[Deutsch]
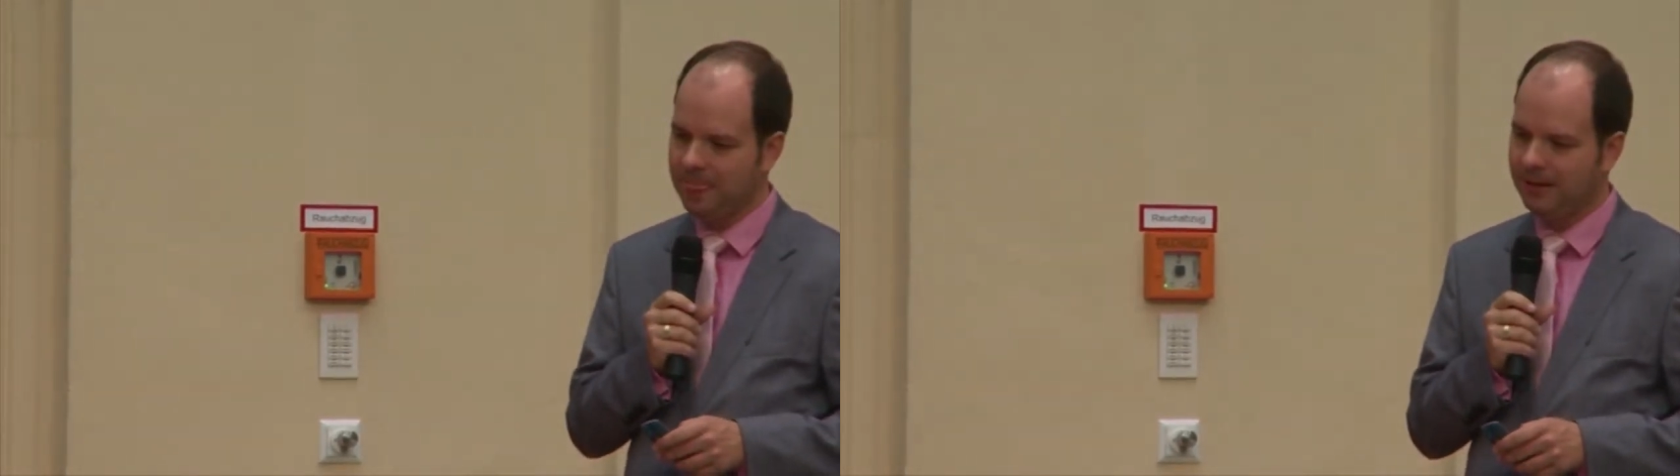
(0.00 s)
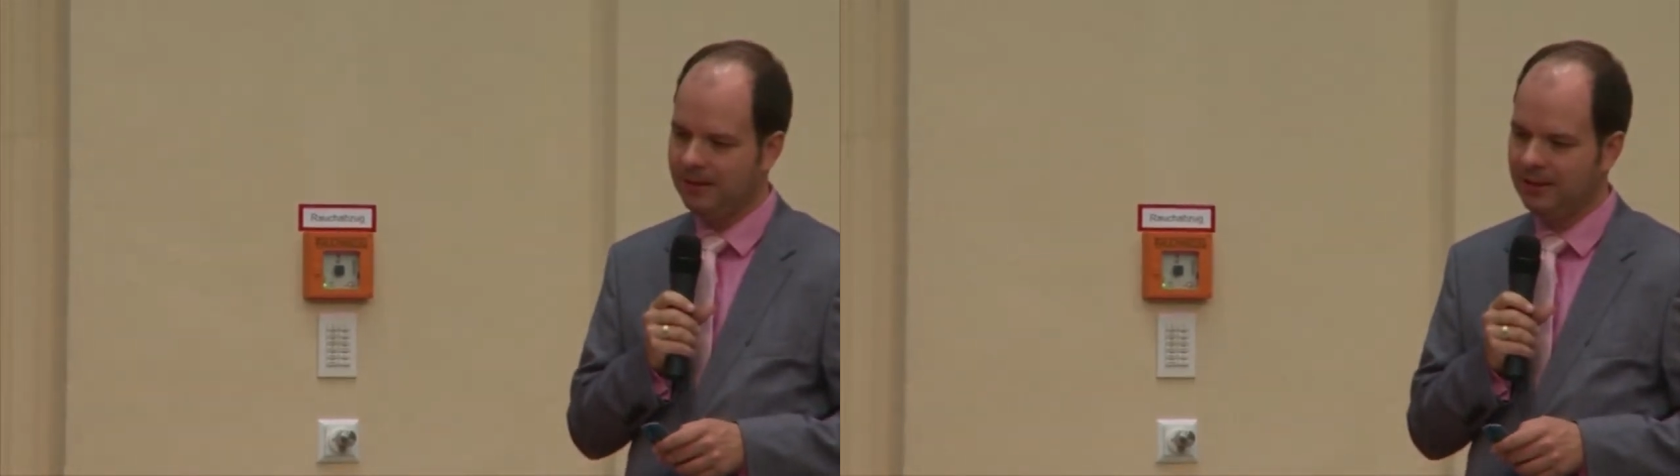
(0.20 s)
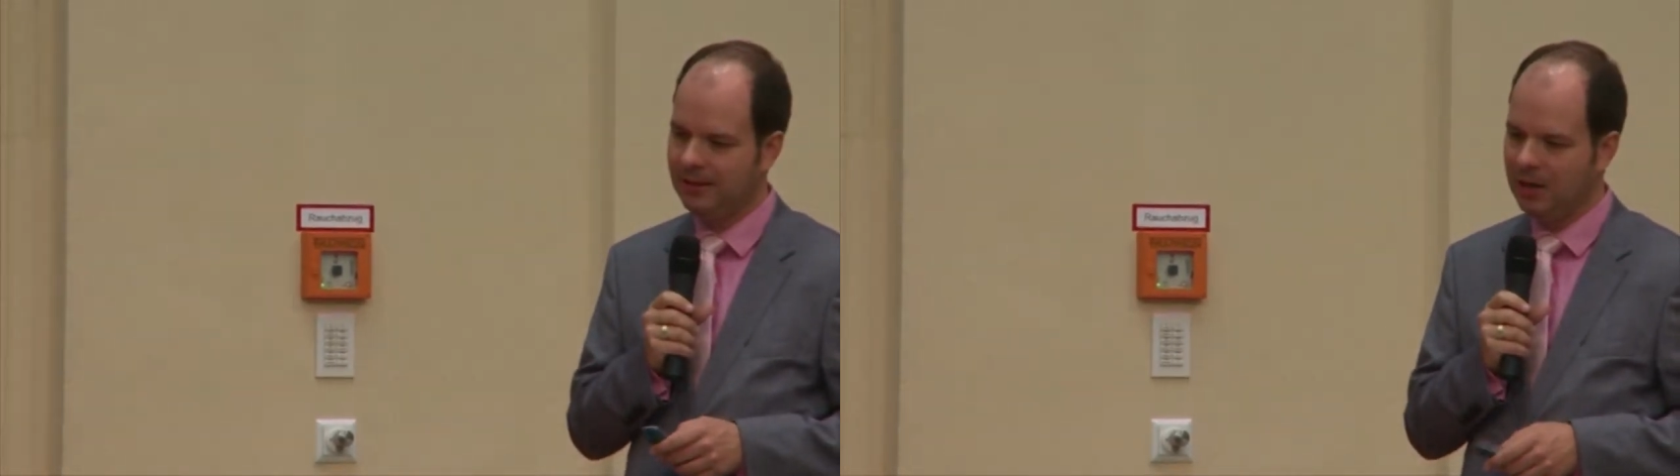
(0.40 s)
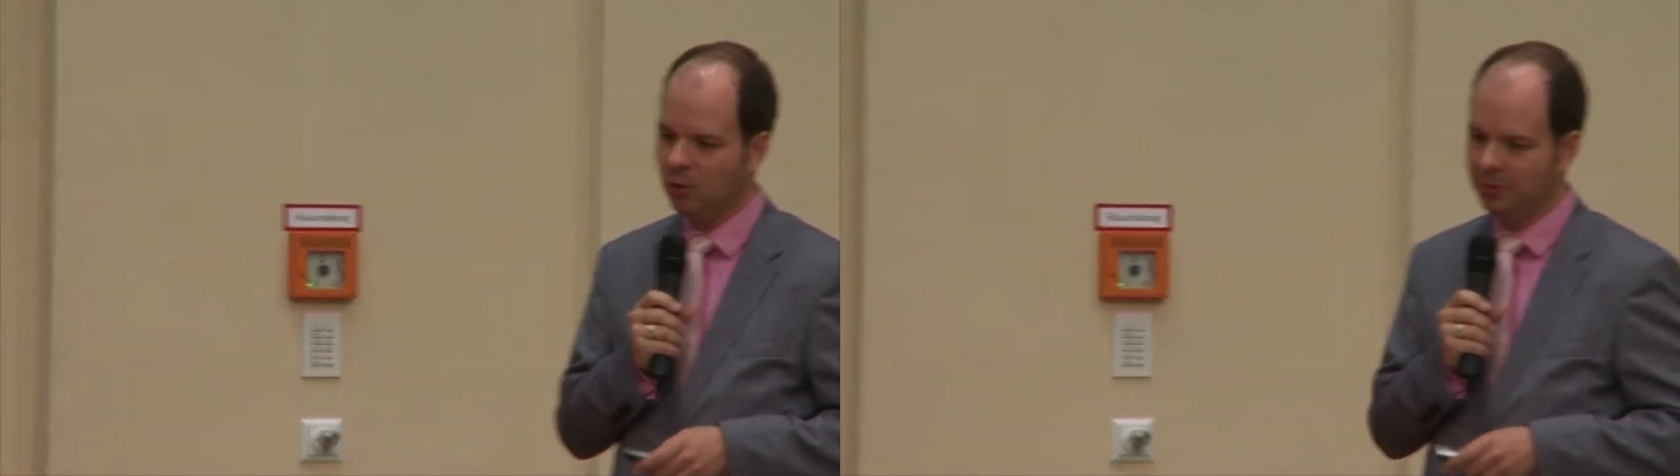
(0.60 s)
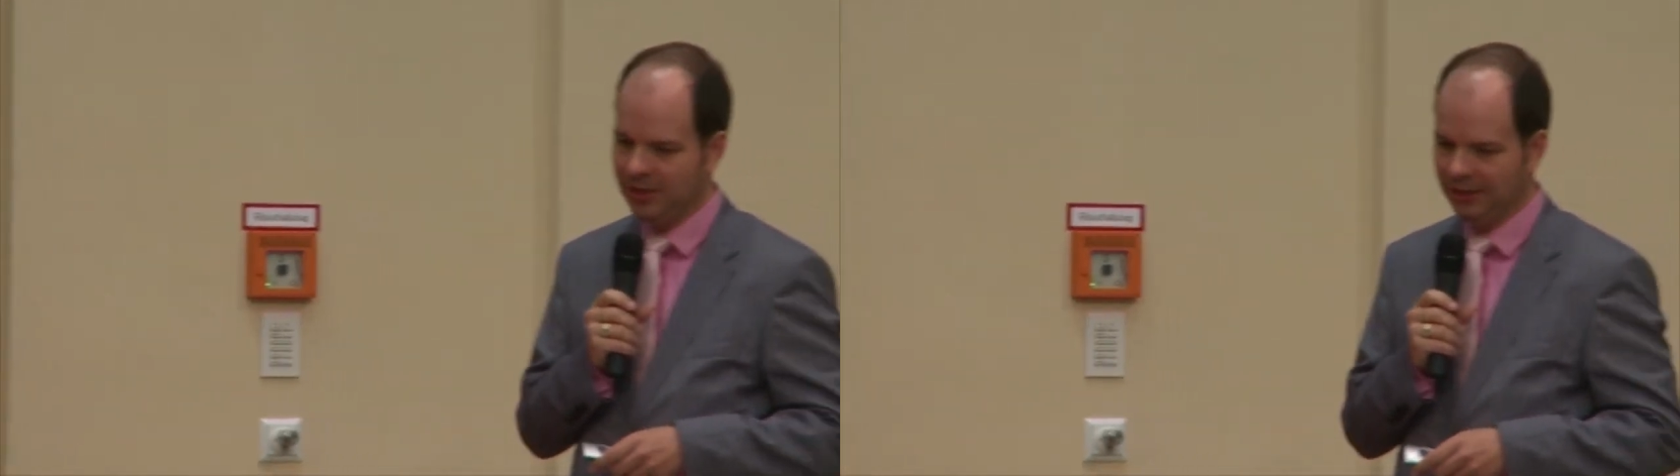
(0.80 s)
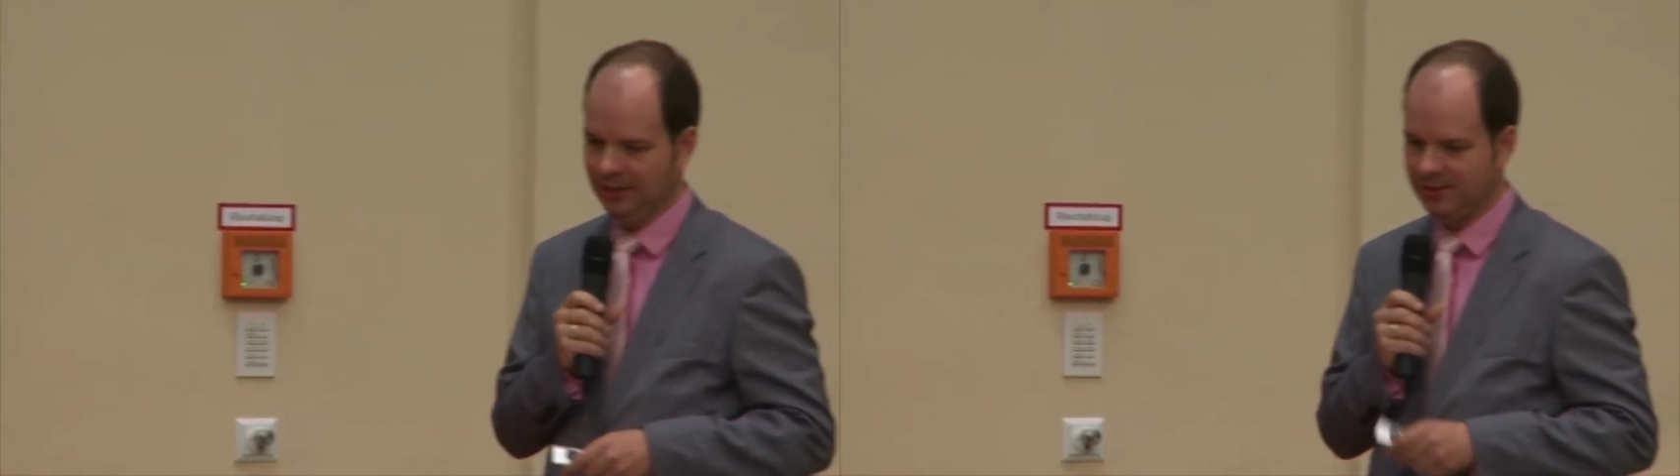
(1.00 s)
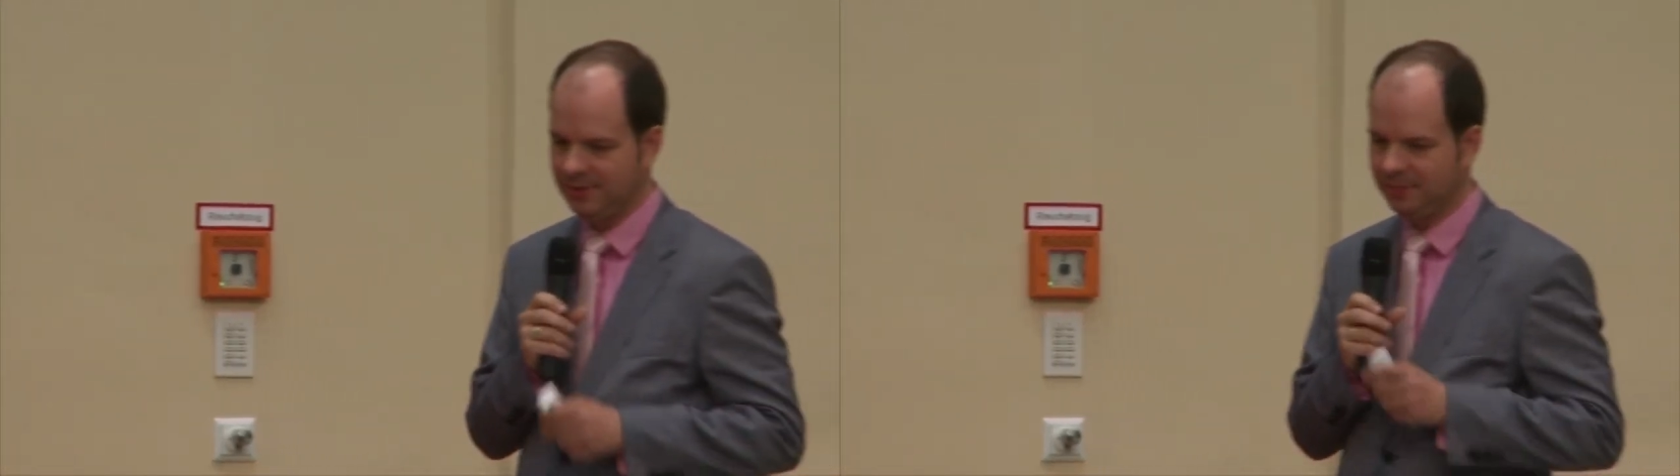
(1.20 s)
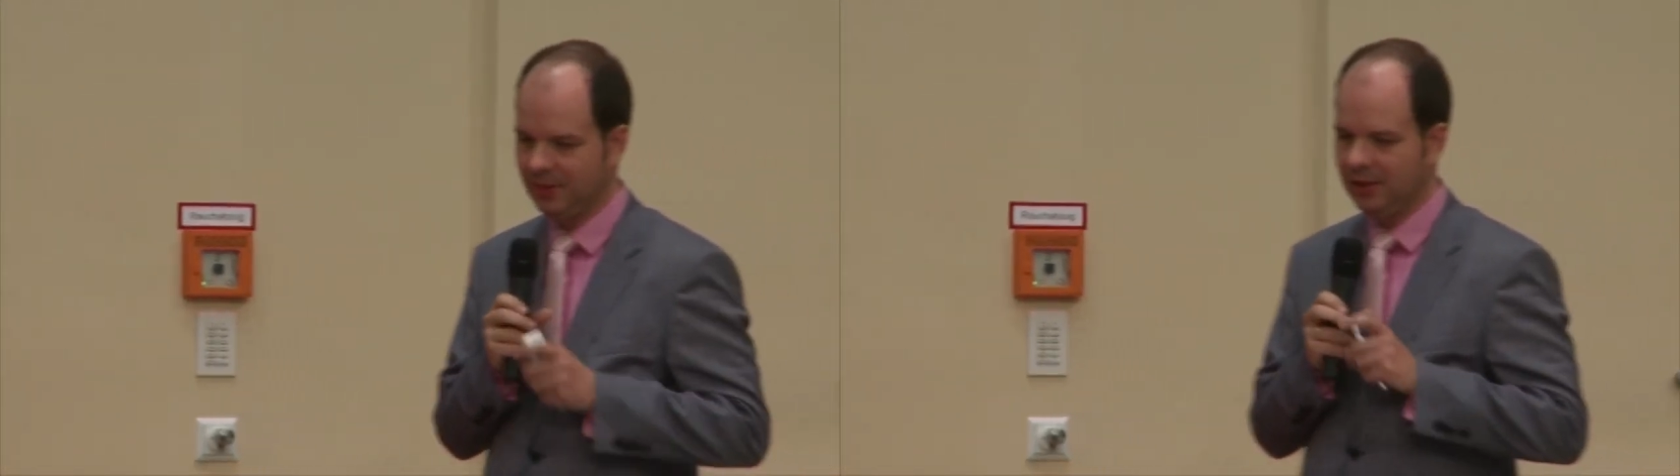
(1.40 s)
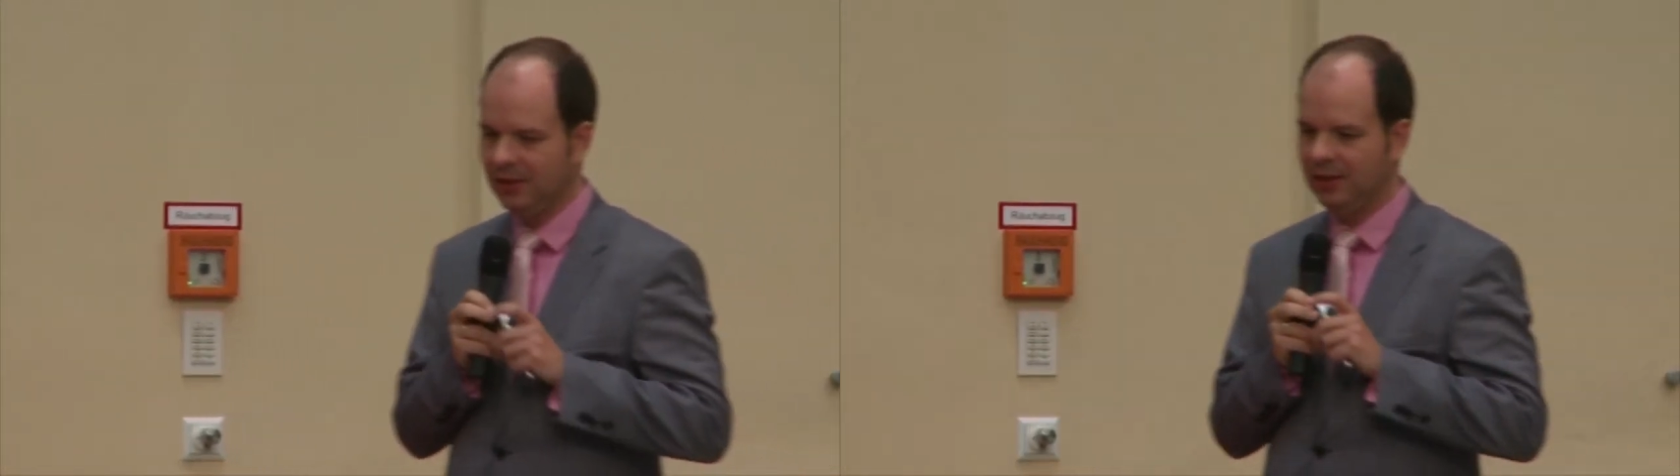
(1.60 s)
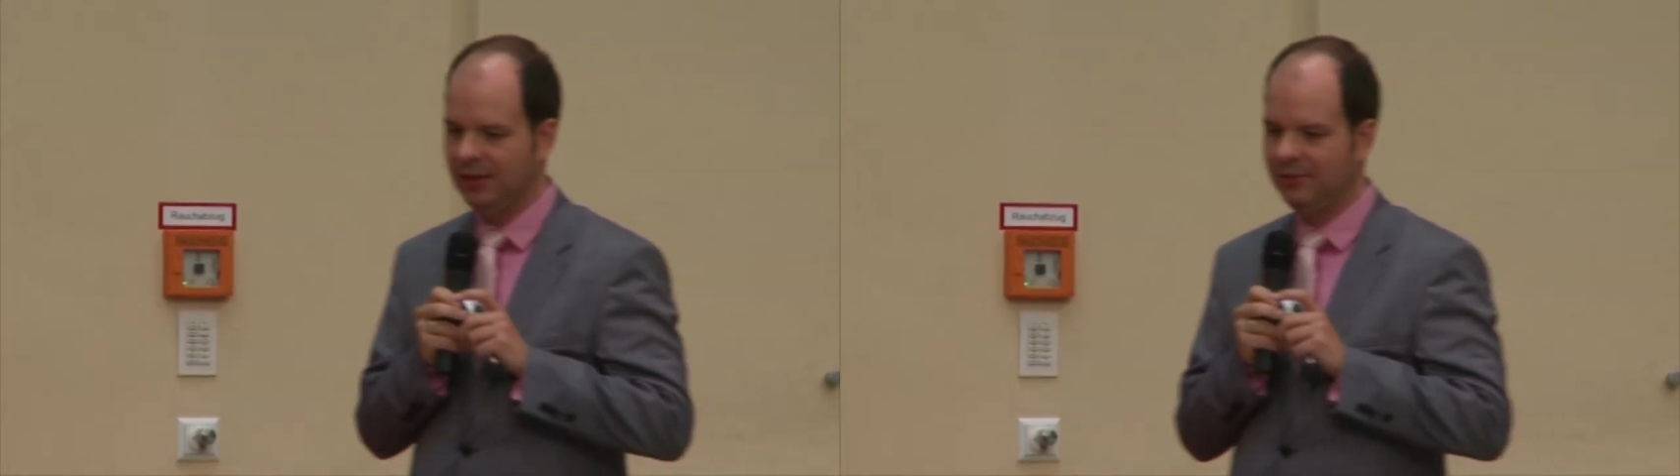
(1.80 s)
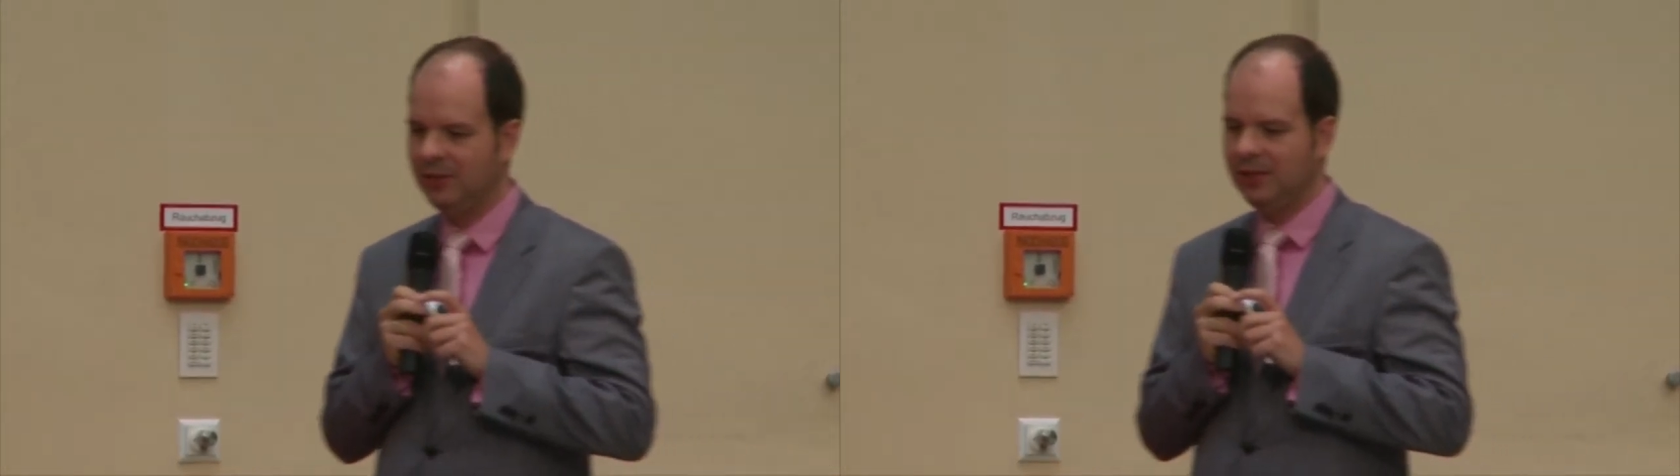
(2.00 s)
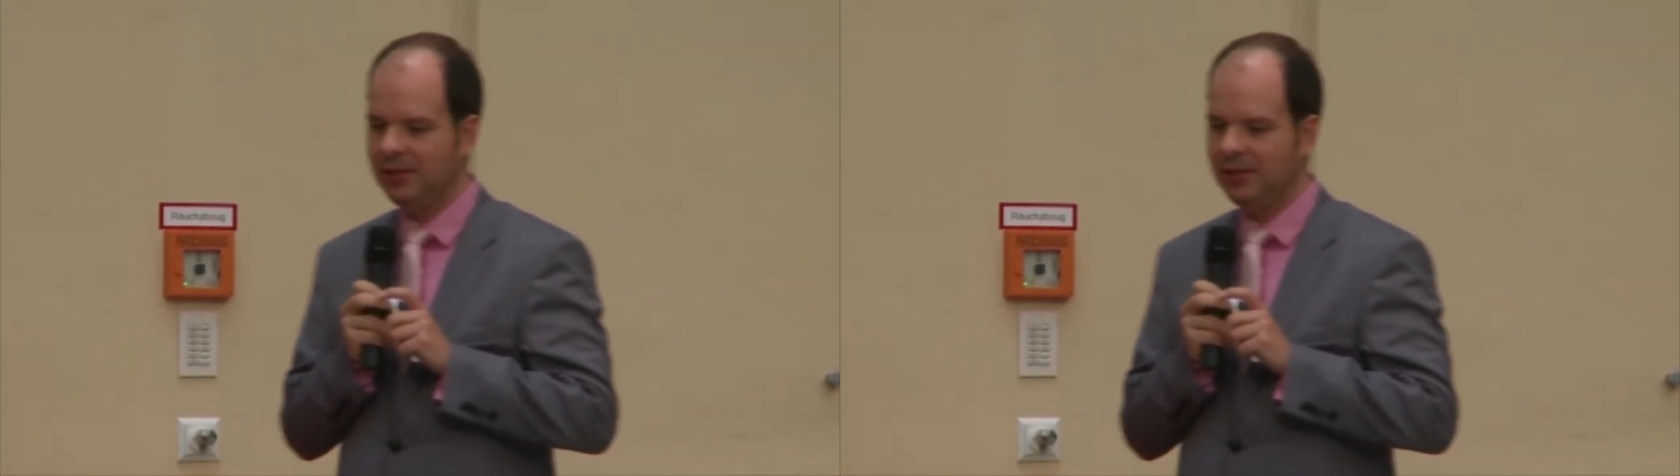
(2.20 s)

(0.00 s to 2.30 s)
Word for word: äh, denn darum ging es. ich will